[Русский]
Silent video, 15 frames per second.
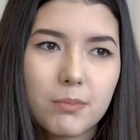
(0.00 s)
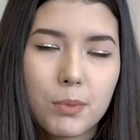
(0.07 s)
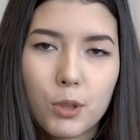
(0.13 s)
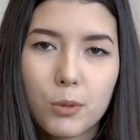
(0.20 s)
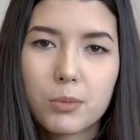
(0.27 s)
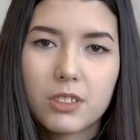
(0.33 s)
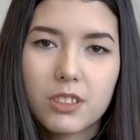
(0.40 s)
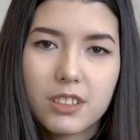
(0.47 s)

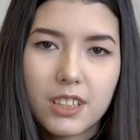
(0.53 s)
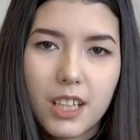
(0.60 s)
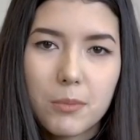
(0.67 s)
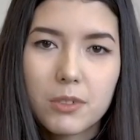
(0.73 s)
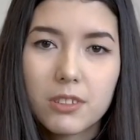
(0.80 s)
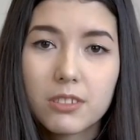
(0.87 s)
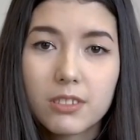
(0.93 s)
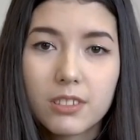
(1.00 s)
пробный
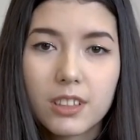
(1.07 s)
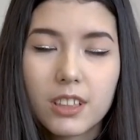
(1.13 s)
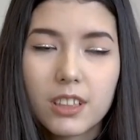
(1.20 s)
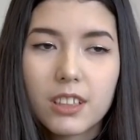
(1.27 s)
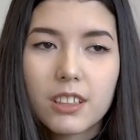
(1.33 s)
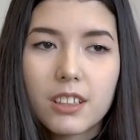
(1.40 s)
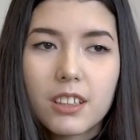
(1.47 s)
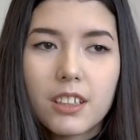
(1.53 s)
экзамен,
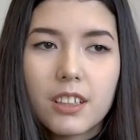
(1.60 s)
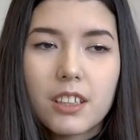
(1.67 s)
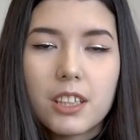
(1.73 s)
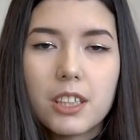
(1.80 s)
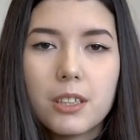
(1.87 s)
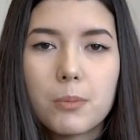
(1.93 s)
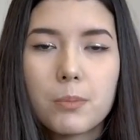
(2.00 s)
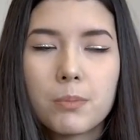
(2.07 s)

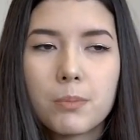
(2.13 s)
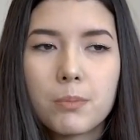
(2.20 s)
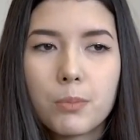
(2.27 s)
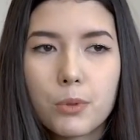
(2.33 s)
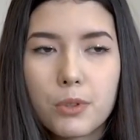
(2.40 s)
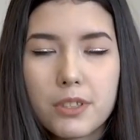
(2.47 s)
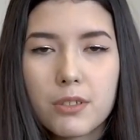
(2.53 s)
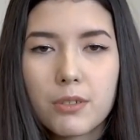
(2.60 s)
и
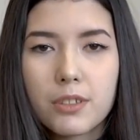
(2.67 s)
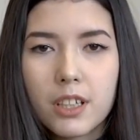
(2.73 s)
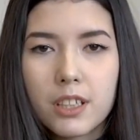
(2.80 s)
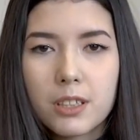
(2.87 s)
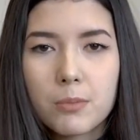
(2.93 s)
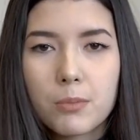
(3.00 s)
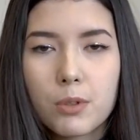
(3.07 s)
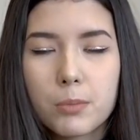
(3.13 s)
по
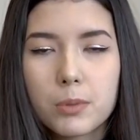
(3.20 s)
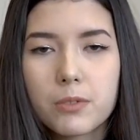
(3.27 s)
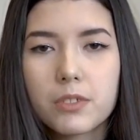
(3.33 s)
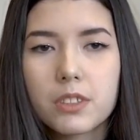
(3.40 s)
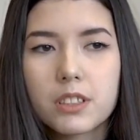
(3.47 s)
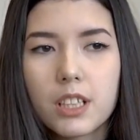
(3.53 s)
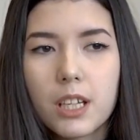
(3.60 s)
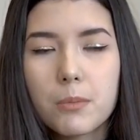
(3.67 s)
результатам
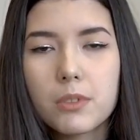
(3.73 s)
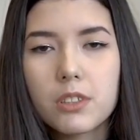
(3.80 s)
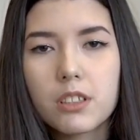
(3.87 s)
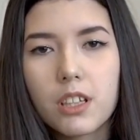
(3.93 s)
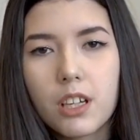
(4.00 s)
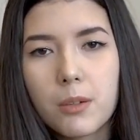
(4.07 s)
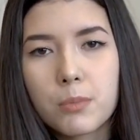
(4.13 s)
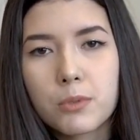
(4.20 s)
пробного экзамена
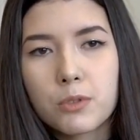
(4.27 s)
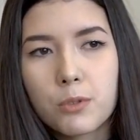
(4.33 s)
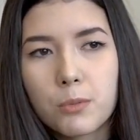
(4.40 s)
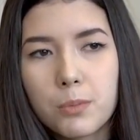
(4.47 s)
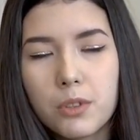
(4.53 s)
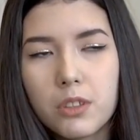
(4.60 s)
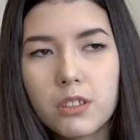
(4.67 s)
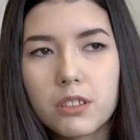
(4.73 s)
я
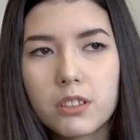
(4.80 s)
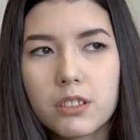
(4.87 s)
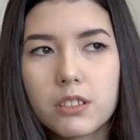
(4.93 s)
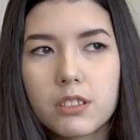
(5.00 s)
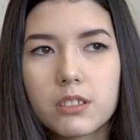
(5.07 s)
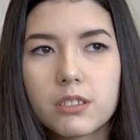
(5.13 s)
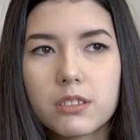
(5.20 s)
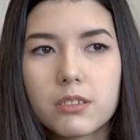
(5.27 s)

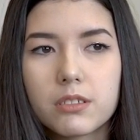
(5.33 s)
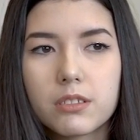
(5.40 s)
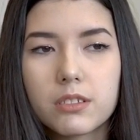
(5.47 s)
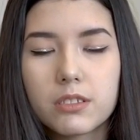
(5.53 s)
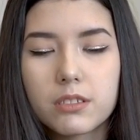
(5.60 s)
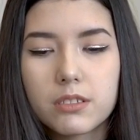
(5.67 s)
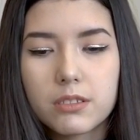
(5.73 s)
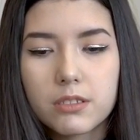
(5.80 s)
поступила
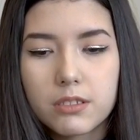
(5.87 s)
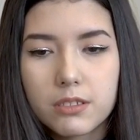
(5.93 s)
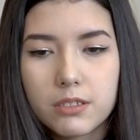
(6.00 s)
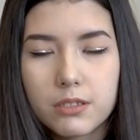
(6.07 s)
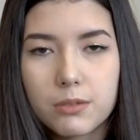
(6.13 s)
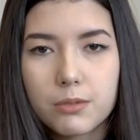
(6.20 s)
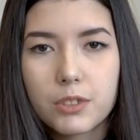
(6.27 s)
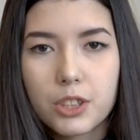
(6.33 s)

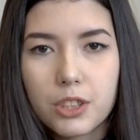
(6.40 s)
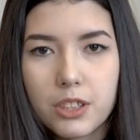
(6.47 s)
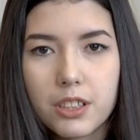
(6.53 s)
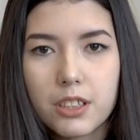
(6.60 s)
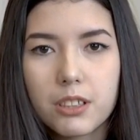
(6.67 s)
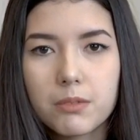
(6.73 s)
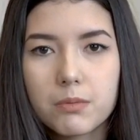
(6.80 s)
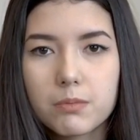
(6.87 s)
э, в
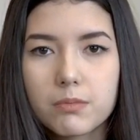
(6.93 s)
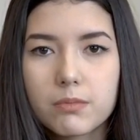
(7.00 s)
ВШЭ,